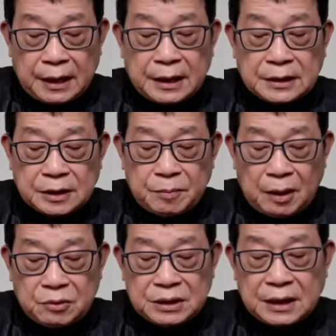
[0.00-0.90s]
看来这个
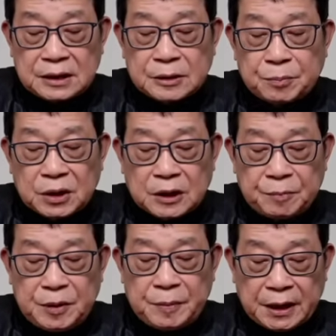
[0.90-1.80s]
贸易战是不可
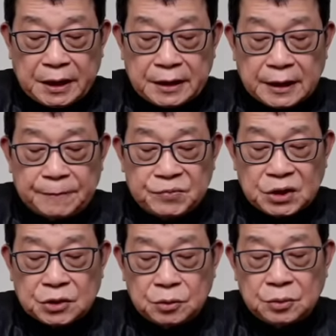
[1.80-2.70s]
避免的。
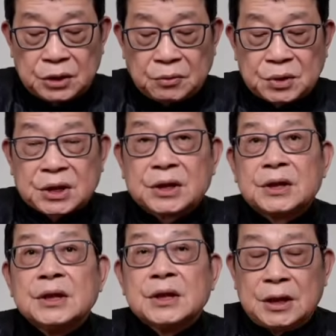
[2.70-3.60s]
这是路透社
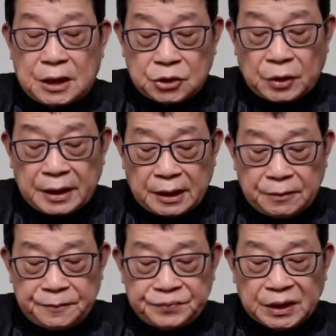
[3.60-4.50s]
一个专
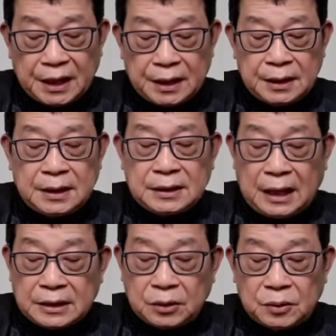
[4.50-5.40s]
稿啊，
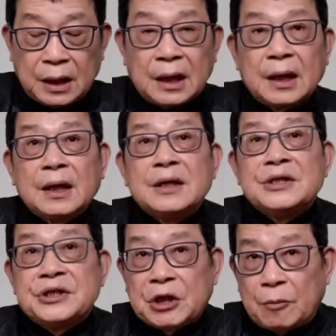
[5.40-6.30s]
大豆啊。
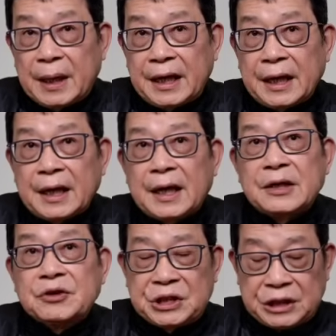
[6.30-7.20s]
小麦啊，
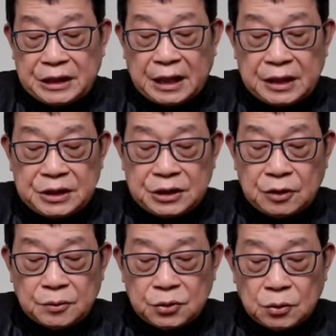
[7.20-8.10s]
还有其他的一些
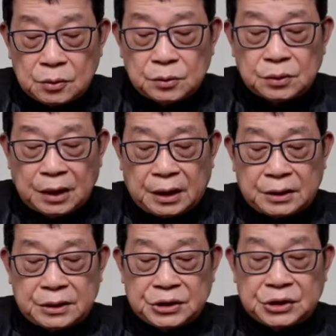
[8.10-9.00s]
农作物
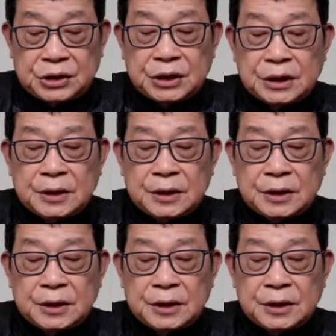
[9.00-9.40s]
啊，这个事情。